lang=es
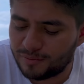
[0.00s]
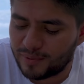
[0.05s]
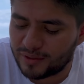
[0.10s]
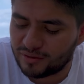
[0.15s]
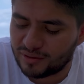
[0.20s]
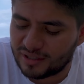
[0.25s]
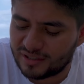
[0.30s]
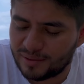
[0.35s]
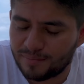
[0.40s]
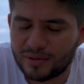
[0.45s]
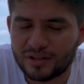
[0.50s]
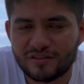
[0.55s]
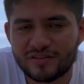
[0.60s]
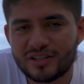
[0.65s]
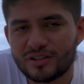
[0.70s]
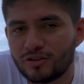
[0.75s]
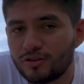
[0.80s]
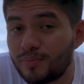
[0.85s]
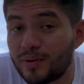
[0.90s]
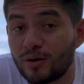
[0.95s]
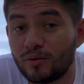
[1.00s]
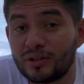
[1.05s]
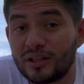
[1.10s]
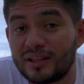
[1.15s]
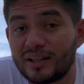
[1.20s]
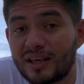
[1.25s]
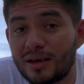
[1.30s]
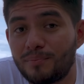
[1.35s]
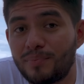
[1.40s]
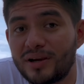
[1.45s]
personas siempre a veces nos
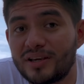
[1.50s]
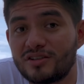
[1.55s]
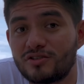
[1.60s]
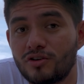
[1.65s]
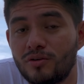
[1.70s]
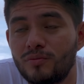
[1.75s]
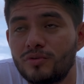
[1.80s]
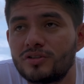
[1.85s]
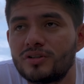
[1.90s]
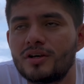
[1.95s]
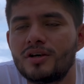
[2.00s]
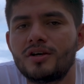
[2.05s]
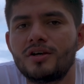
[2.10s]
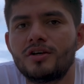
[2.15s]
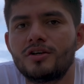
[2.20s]
preguntan de qué país somos.